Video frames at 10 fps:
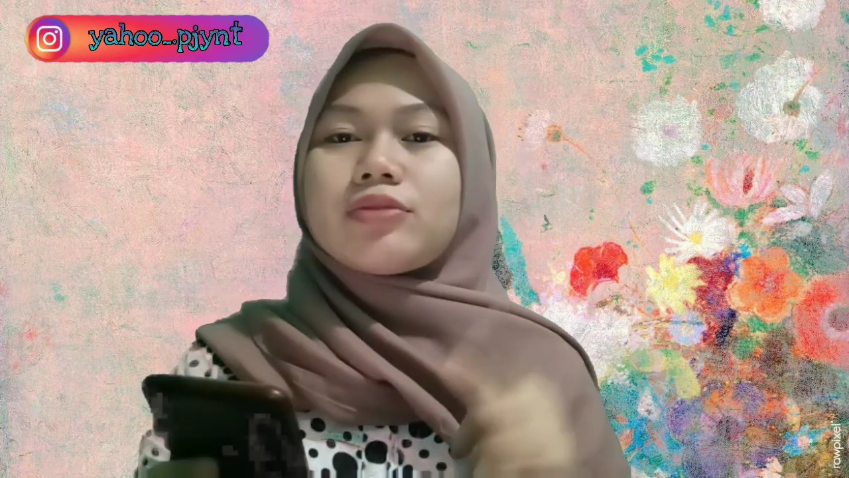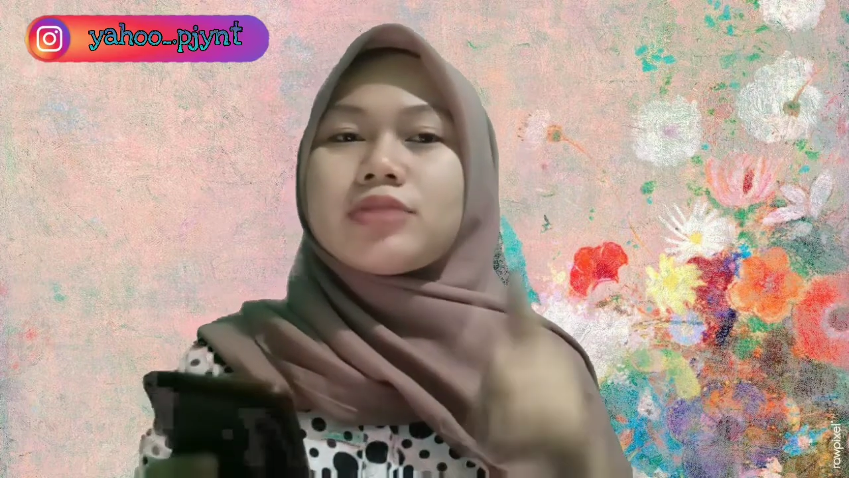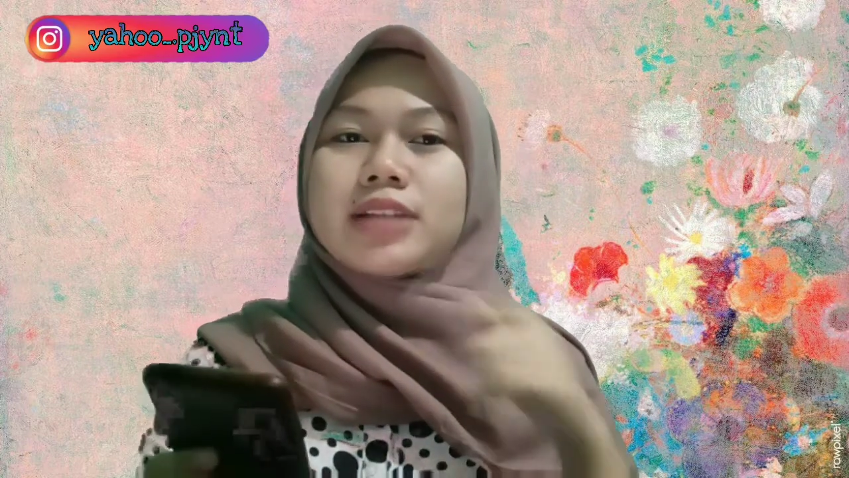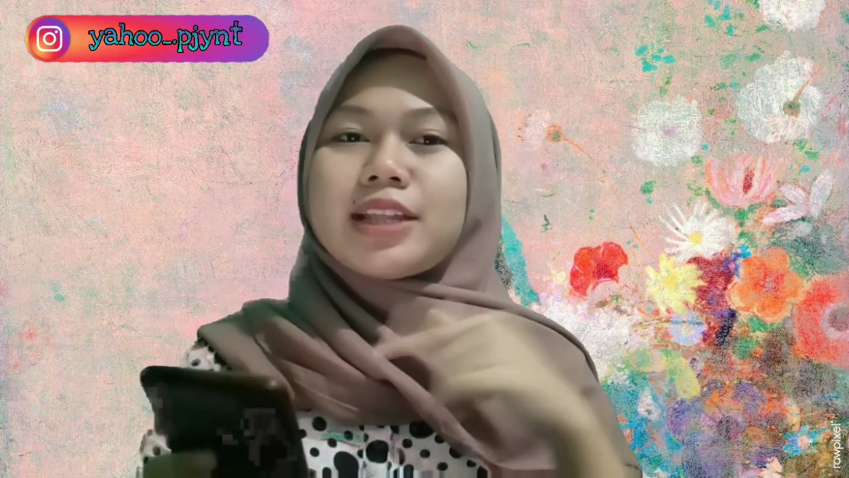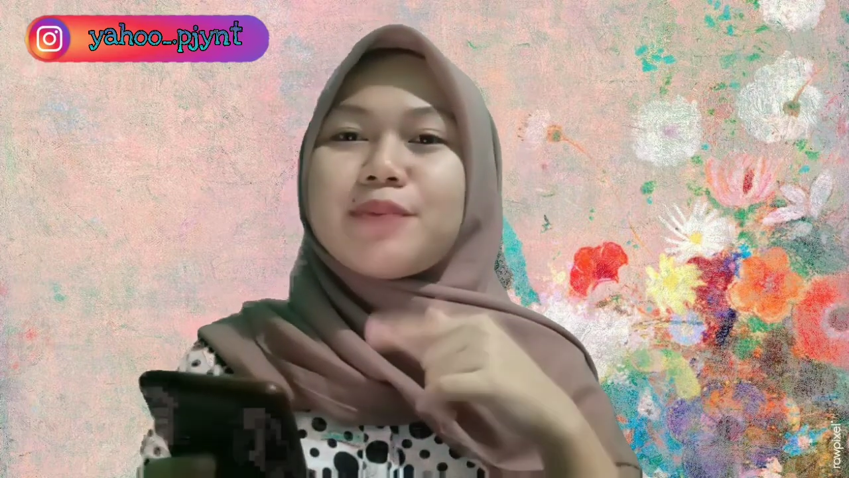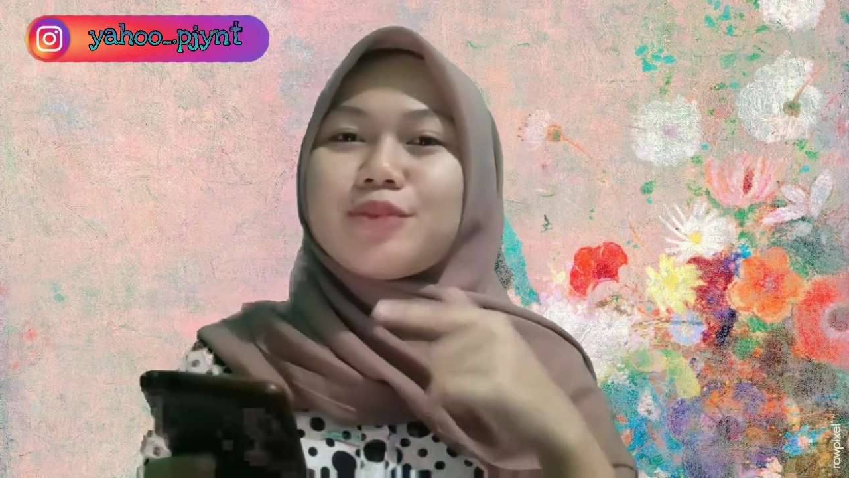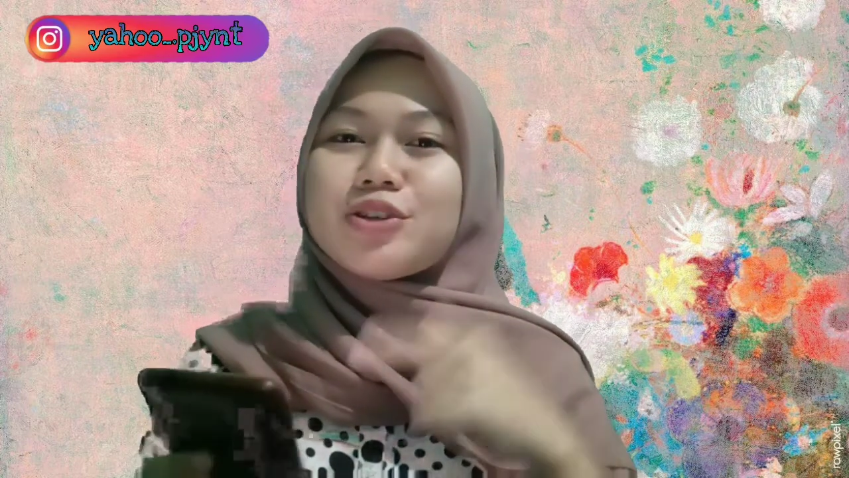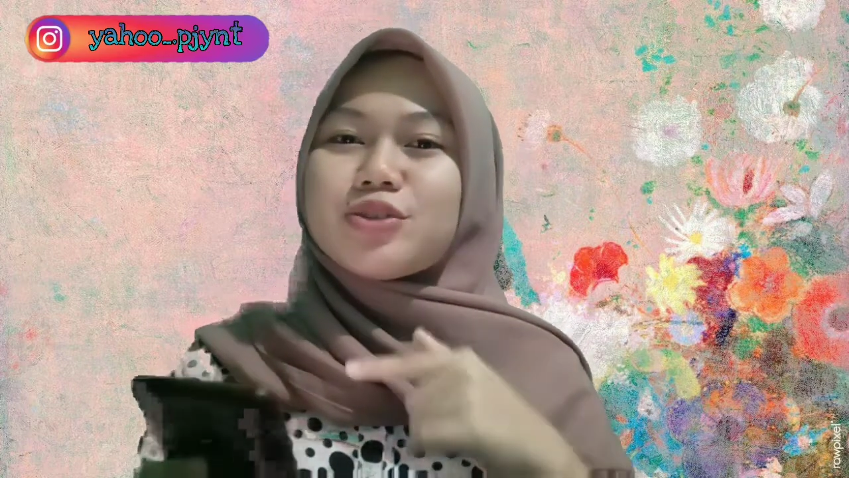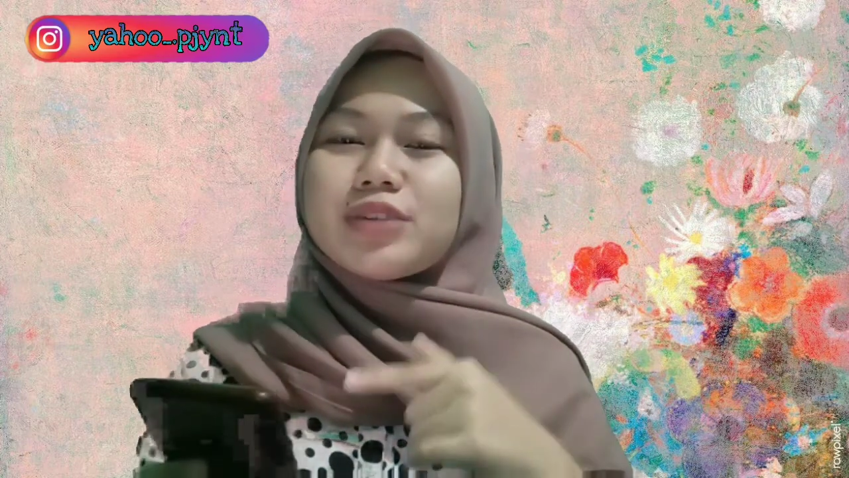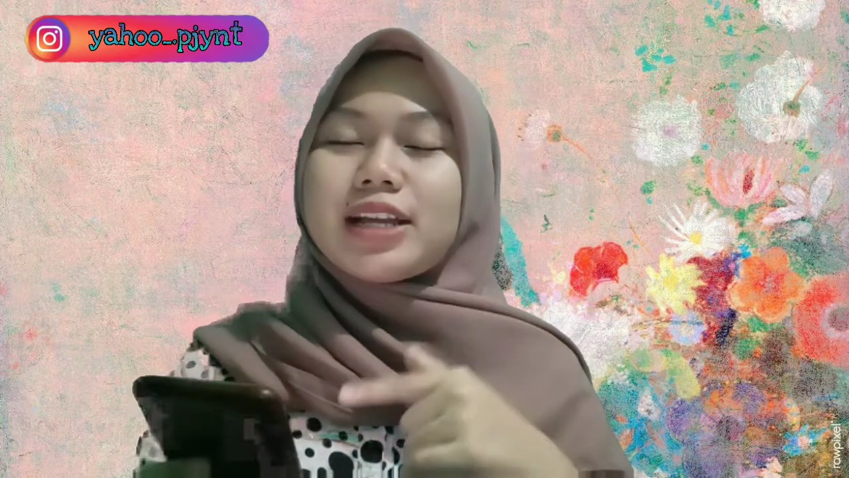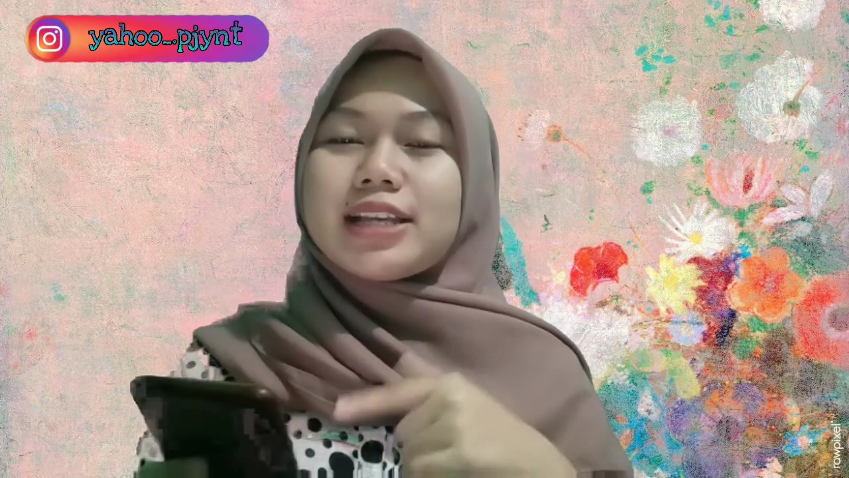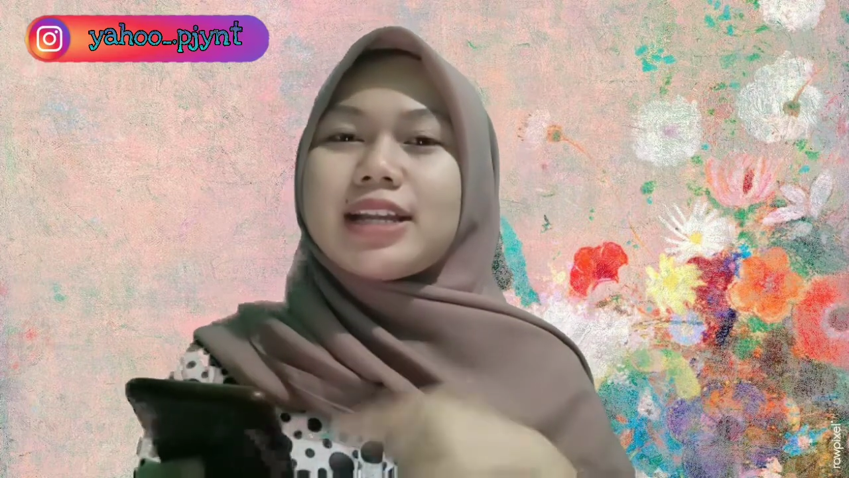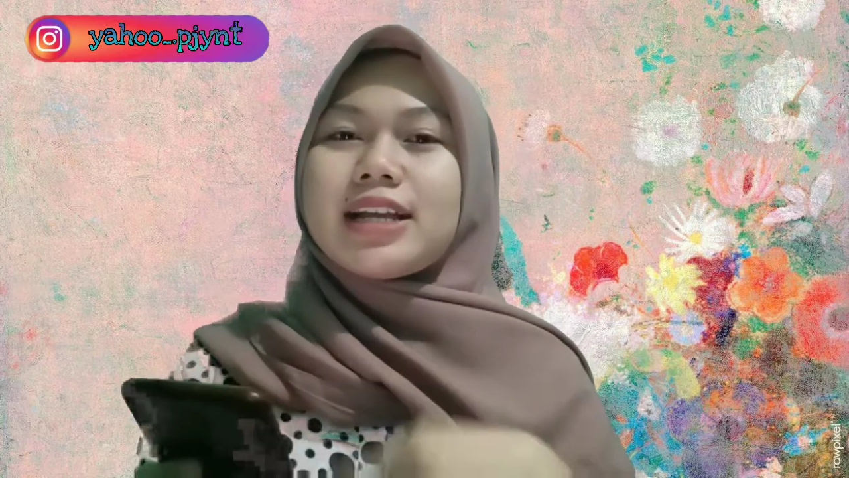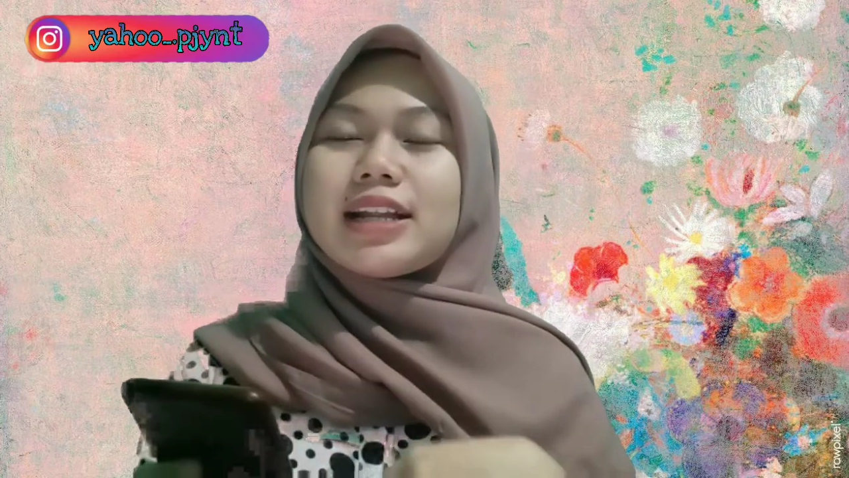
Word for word: terus nanti muncul deh jadi